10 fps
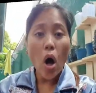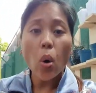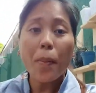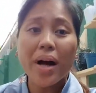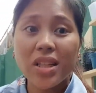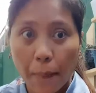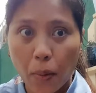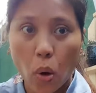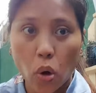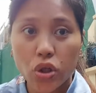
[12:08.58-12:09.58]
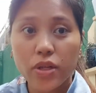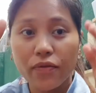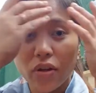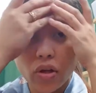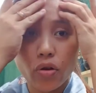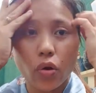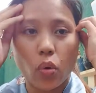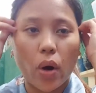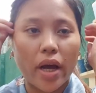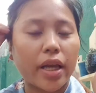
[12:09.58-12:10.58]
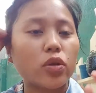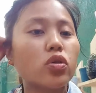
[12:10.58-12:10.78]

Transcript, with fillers: ako magtapos sa video, ayan,